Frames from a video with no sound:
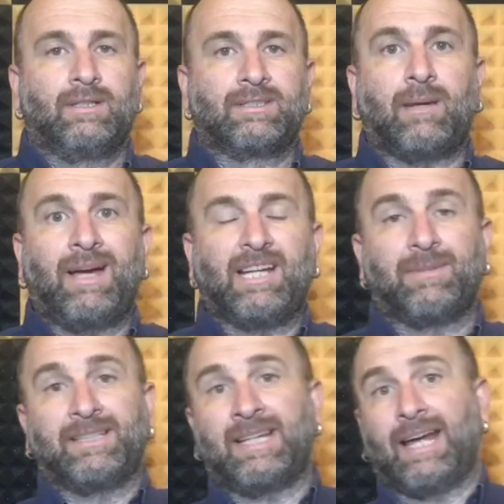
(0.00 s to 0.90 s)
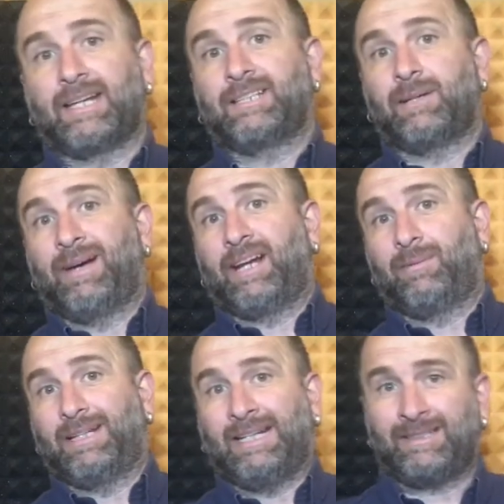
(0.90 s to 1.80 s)
Sabah İdman'dan herkese
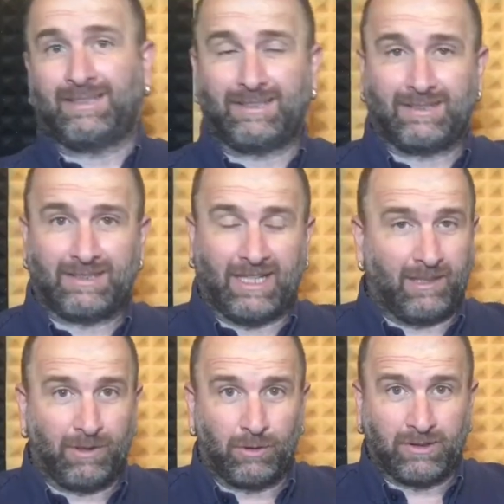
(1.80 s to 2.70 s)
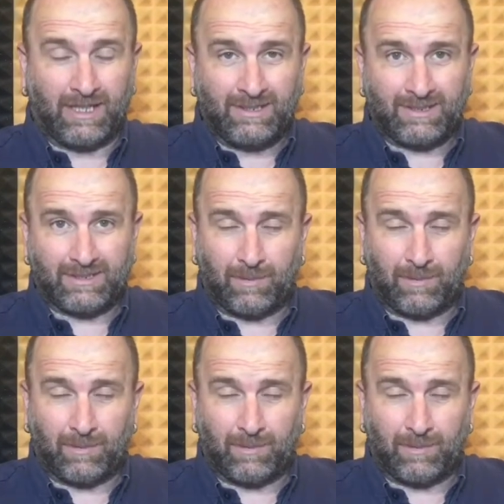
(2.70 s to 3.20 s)
merhabalar. Yeni bir gündeyiz.